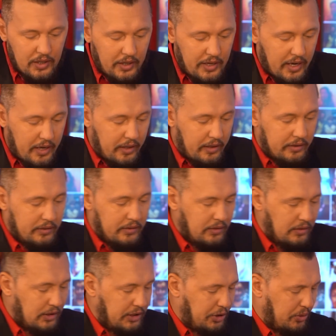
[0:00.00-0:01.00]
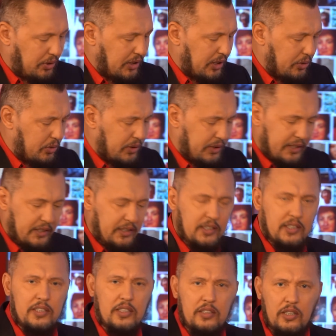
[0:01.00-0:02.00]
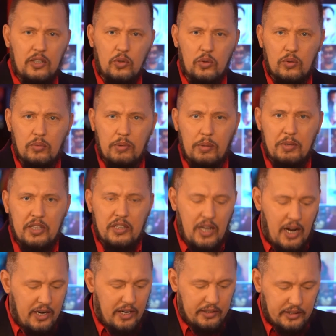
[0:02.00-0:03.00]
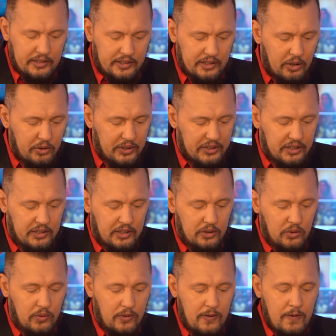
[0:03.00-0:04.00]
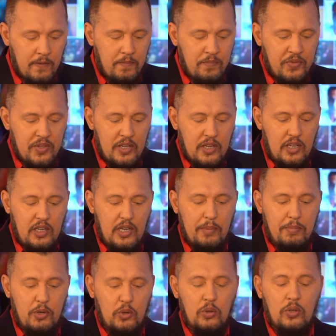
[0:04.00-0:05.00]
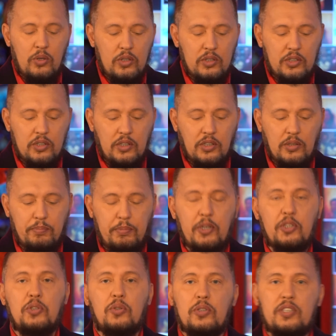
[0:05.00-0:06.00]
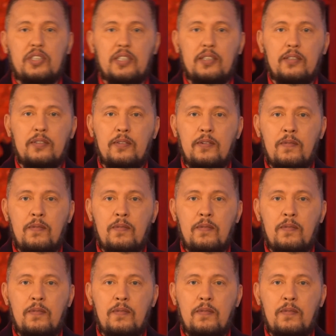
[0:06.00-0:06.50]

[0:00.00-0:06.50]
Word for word: я хочу сразу отрезать десятину. Моментально отрезаю десятину. И я беру партнерские.